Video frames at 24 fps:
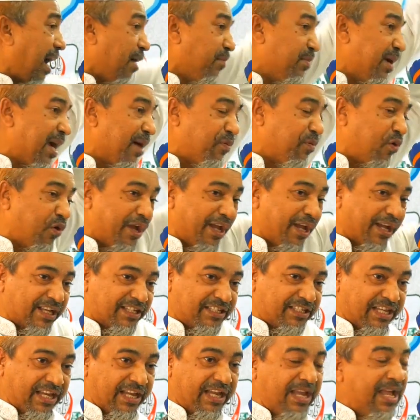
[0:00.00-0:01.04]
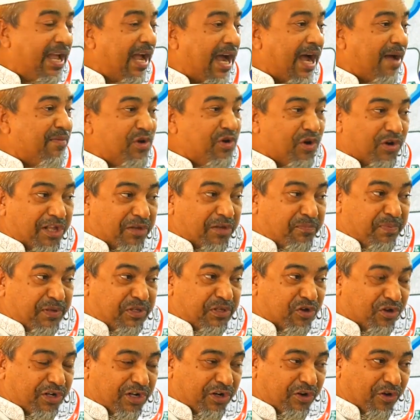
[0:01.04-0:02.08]
কামিয়াব হয়ে গেছে আমি অনেক
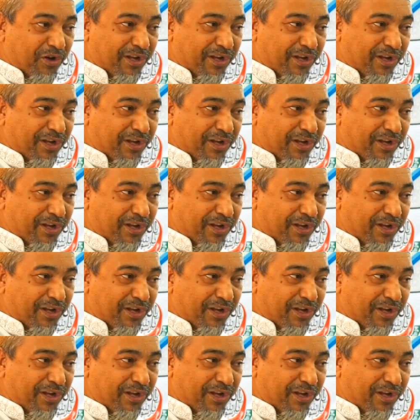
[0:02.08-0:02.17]
পিছনে